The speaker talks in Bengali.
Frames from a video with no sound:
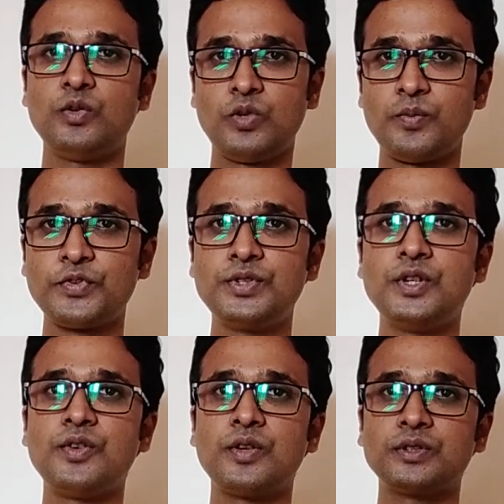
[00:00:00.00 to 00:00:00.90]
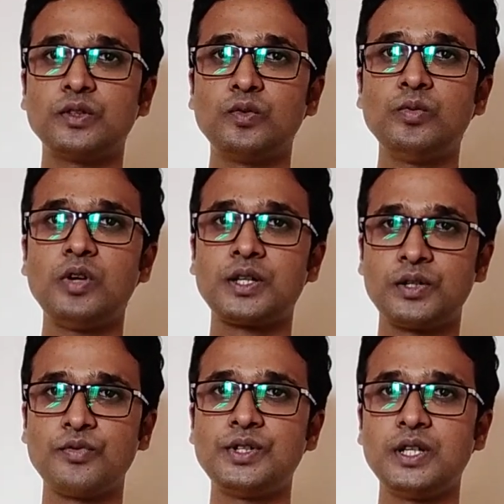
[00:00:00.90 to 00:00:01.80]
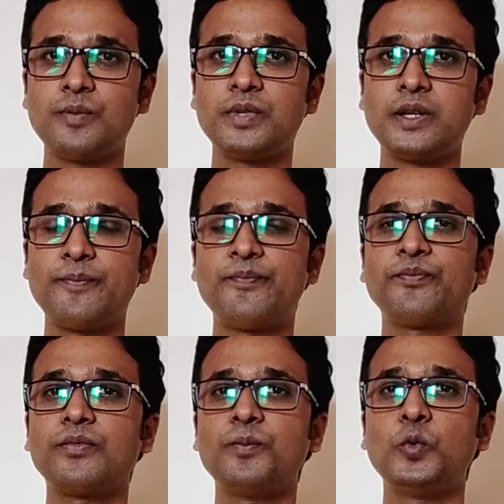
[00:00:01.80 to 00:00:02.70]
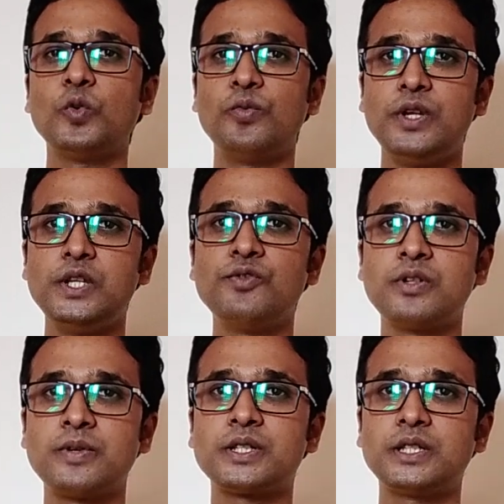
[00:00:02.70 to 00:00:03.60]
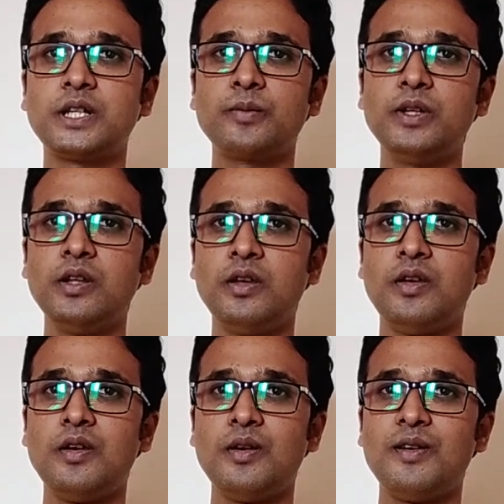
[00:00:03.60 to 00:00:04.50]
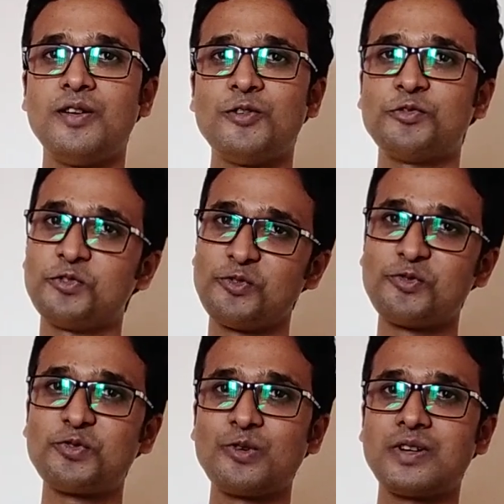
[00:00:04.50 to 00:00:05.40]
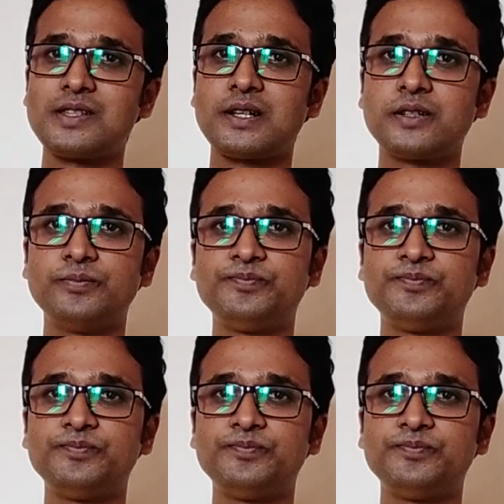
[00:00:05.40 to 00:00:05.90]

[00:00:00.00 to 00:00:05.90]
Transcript: টোটাল প্রসিডিউরটি নিয়ে কথা বলবো আশা করছি আপনারা পুরো ভিডিও জুড়ে আমার সাথে থাকবেন তো চলুন শুরু করা যাক